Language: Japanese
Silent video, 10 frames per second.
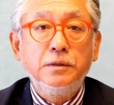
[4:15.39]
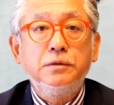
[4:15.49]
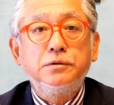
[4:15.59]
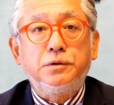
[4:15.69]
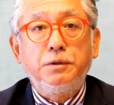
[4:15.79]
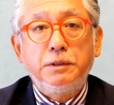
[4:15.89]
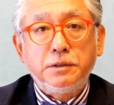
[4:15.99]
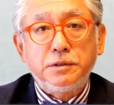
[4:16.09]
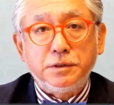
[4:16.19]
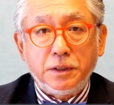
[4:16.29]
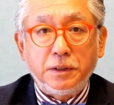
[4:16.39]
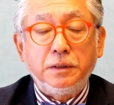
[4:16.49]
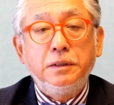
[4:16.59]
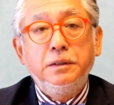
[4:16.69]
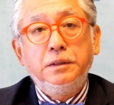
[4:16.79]
それはです
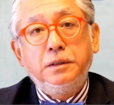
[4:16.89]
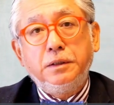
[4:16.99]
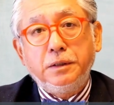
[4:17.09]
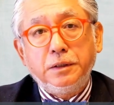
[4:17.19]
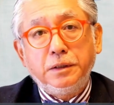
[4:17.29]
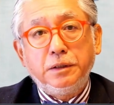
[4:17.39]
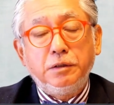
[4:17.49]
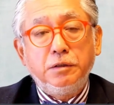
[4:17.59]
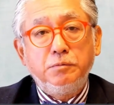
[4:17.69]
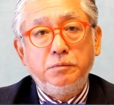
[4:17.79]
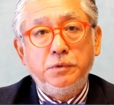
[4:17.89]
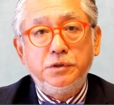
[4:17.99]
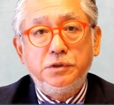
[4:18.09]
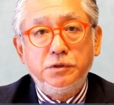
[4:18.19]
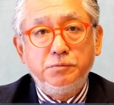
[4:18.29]
ね、
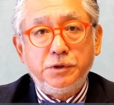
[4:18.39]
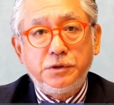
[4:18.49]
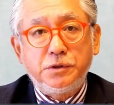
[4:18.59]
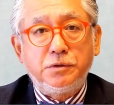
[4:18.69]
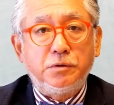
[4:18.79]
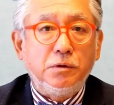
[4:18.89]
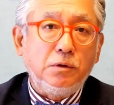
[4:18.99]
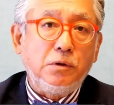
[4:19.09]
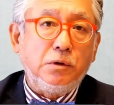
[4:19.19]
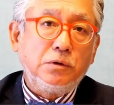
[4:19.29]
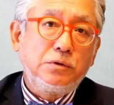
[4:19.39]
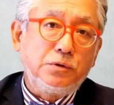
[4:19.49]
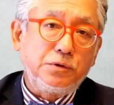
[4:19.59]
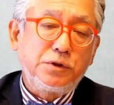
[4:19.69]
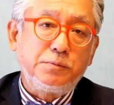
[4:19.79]
えー、三菱と
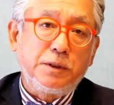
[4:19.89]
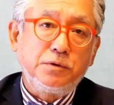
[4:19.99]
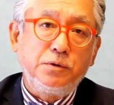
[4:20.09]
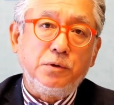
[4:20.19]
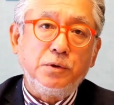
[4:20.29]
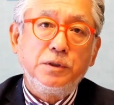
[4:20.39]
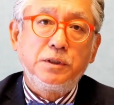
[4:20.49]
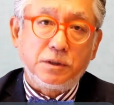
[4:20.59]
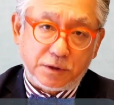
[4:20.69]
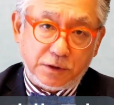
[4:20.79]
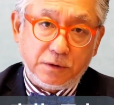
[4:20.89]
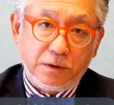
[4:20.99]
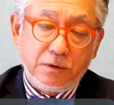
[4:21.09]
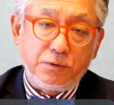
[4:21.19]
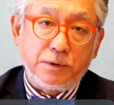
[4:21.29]
東芝と日立と
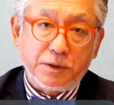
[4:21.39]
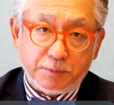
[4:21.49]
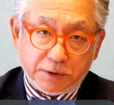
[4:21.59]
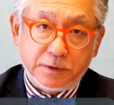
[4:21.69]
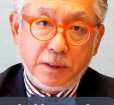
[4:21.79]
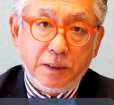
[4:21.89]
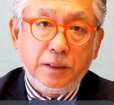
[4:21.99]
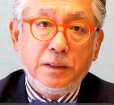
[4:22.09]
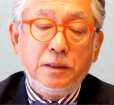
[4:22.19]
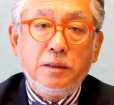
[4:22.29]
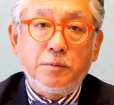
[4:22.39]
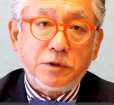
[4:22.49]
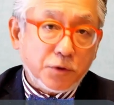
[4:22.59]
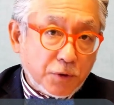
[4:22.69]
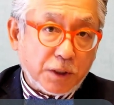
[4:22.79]
言われてます。まあ、
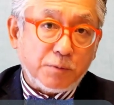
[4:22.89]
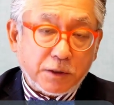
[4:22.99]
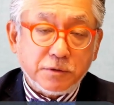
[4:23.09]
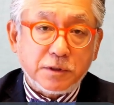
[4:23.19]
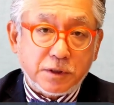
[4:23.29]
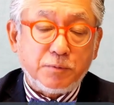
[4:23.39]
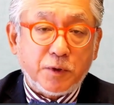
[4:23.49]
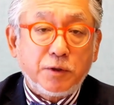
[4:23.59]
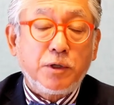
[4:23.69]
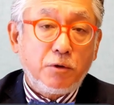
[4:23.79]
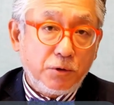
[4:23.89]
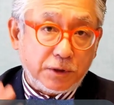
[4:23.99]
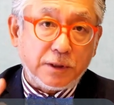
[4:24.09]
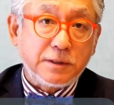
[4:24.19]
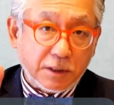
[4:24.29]
その他にもあるんですけど、まあ、これが大
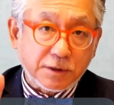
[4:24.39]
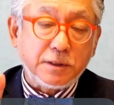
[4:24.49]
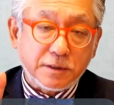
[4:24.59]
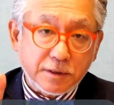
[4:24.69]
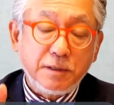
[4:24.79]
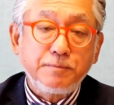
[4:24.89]
手3社ですね。